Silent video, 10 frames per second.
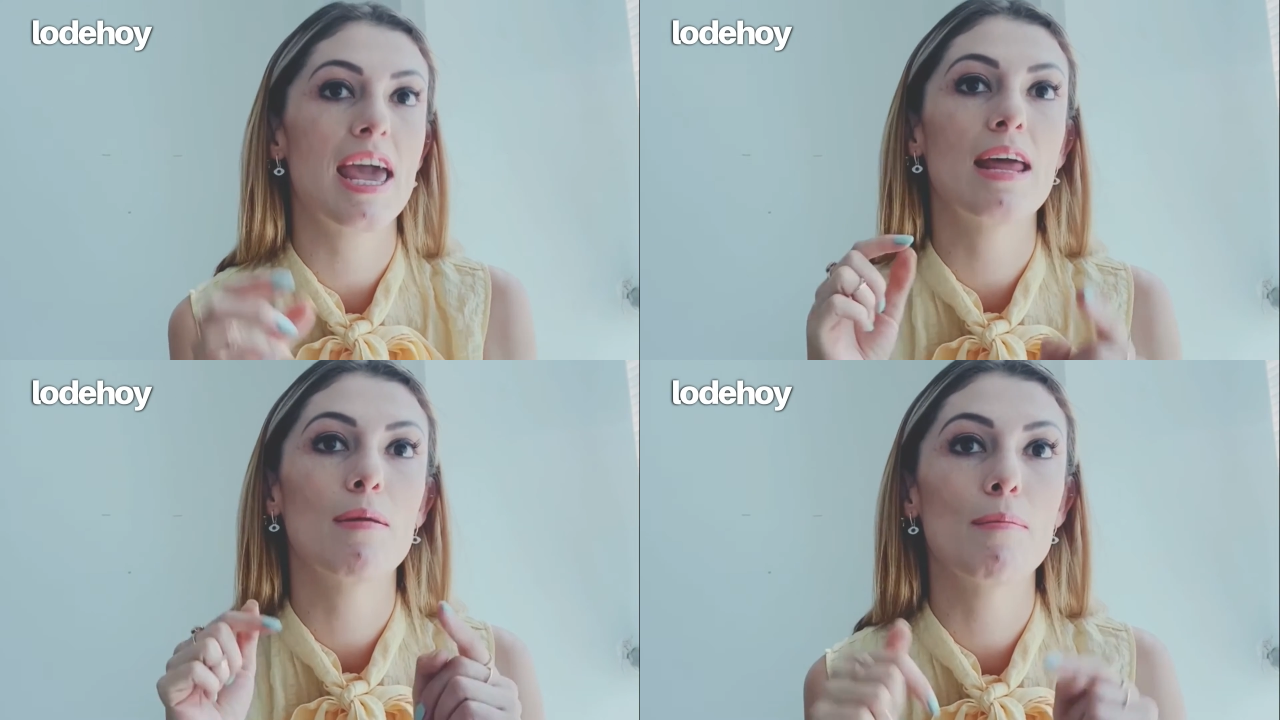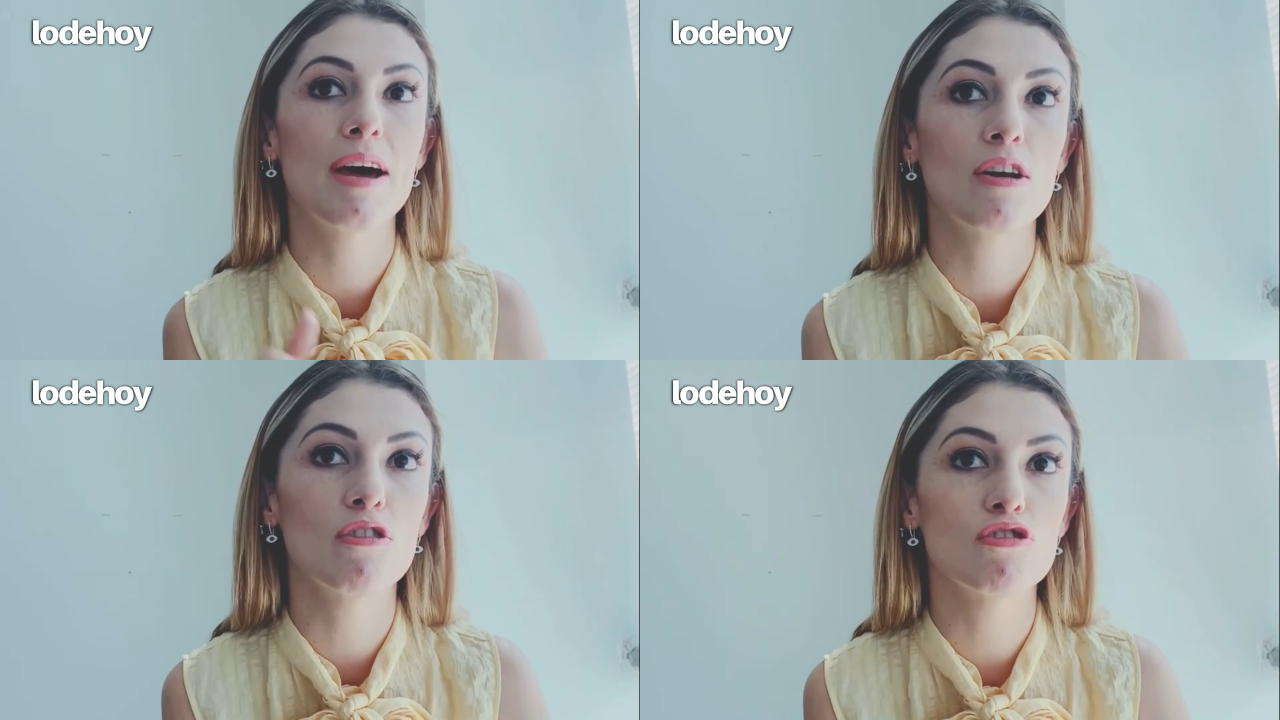en
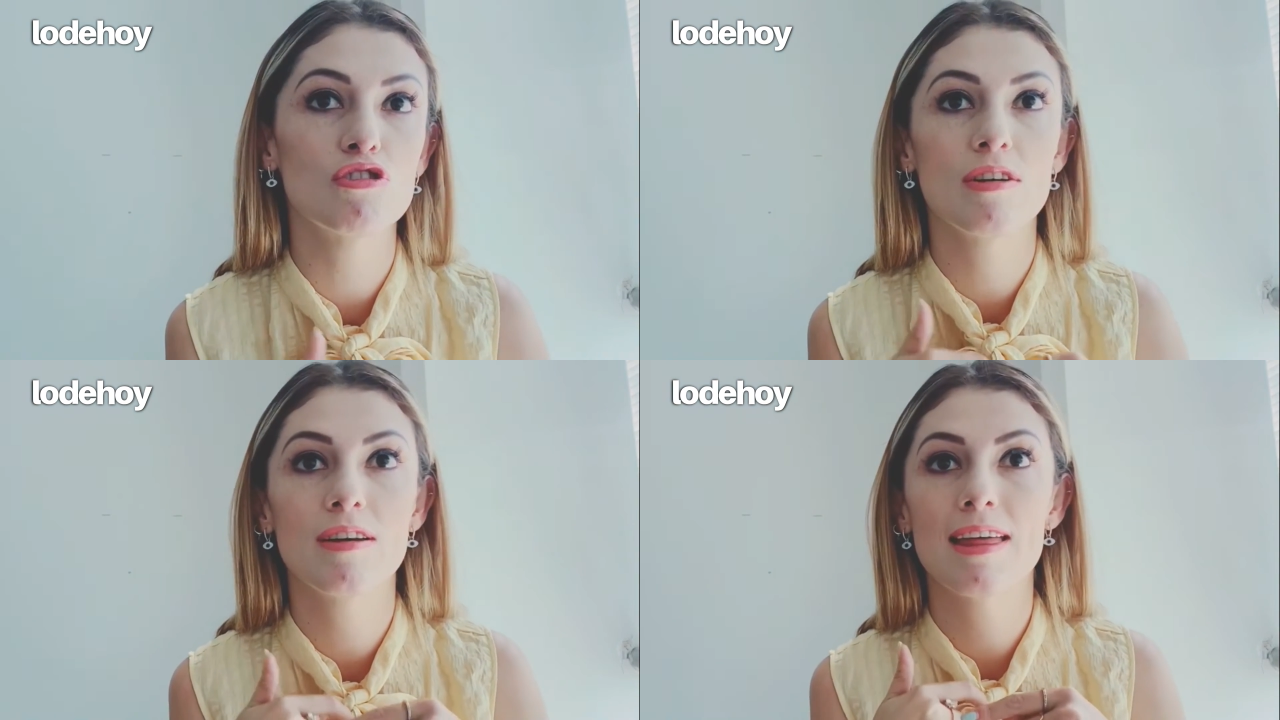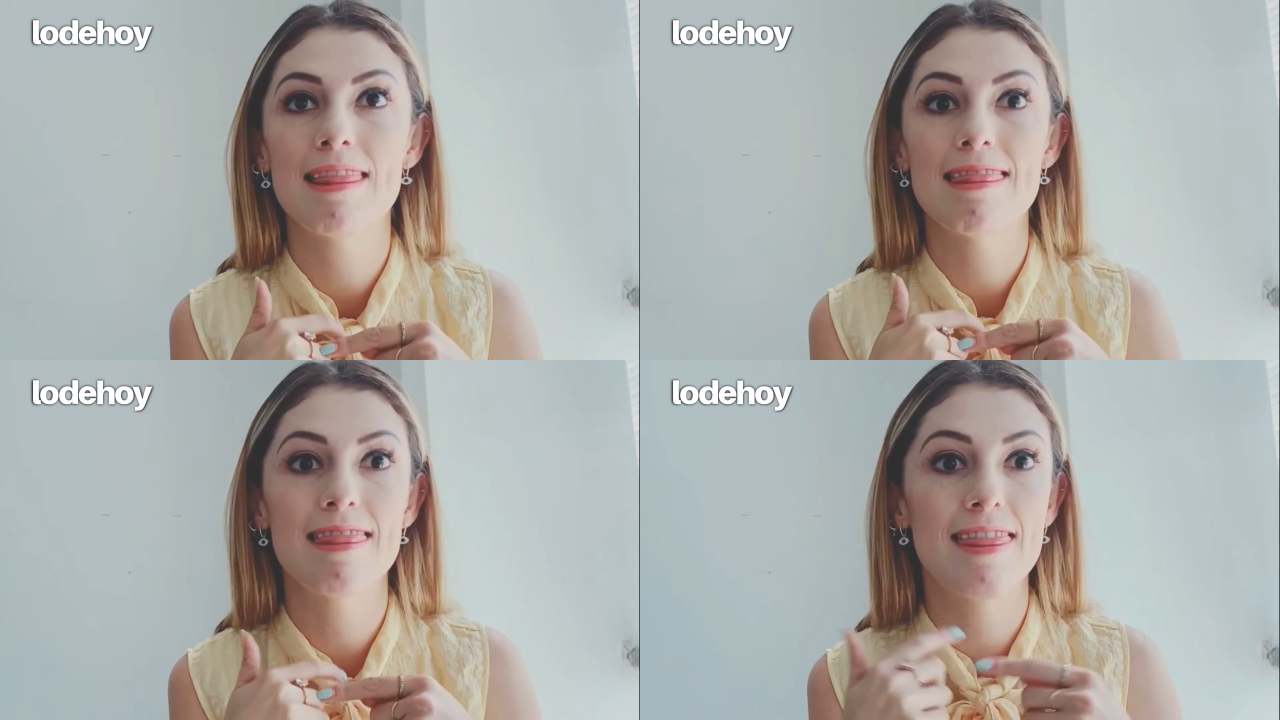manos
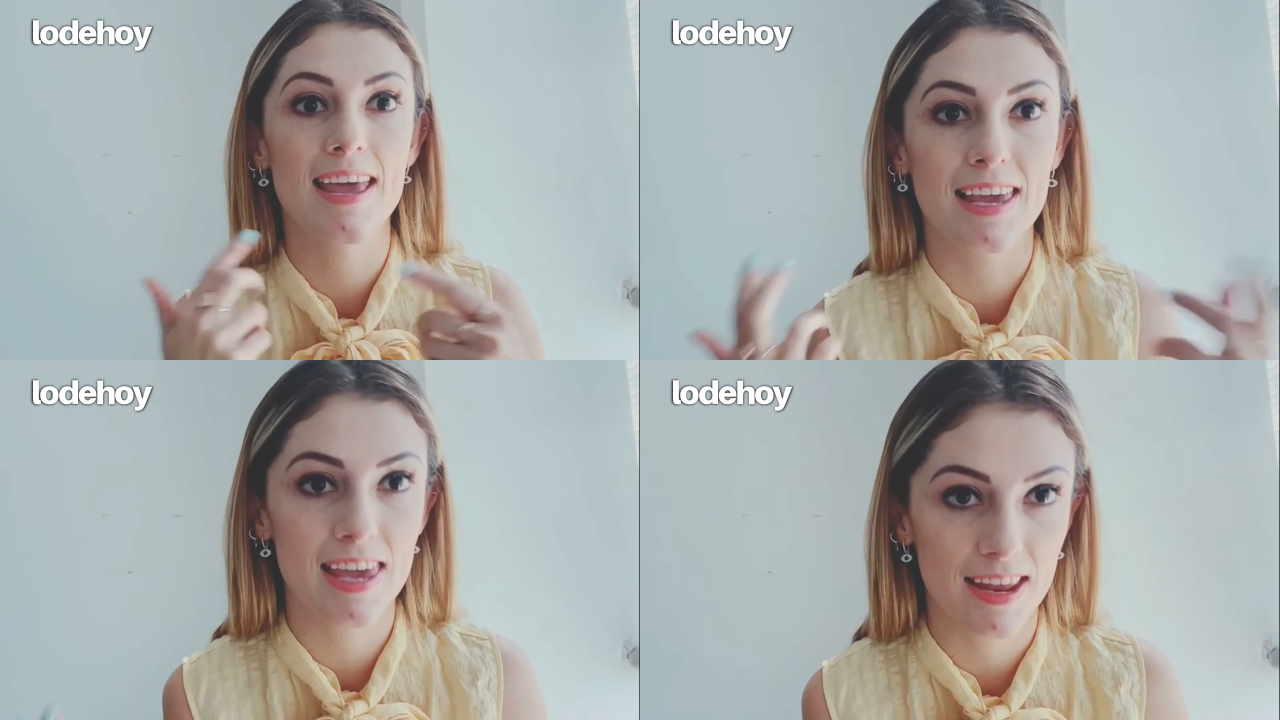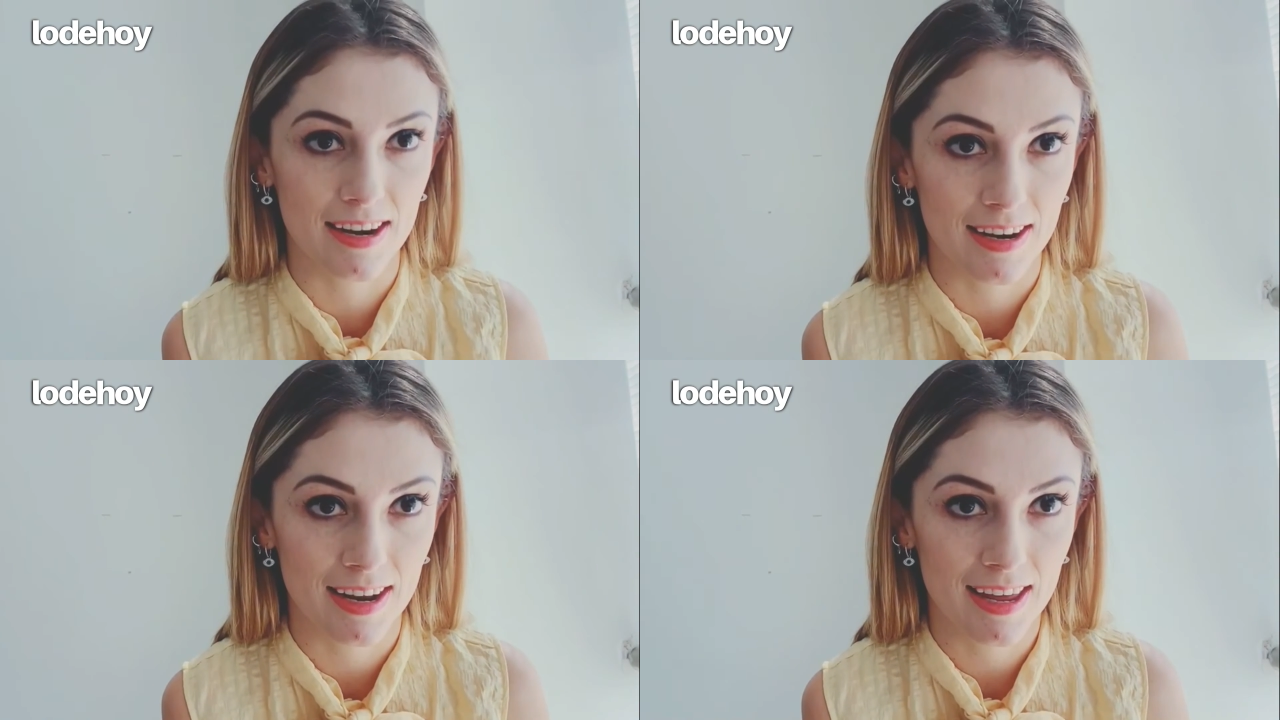de quién,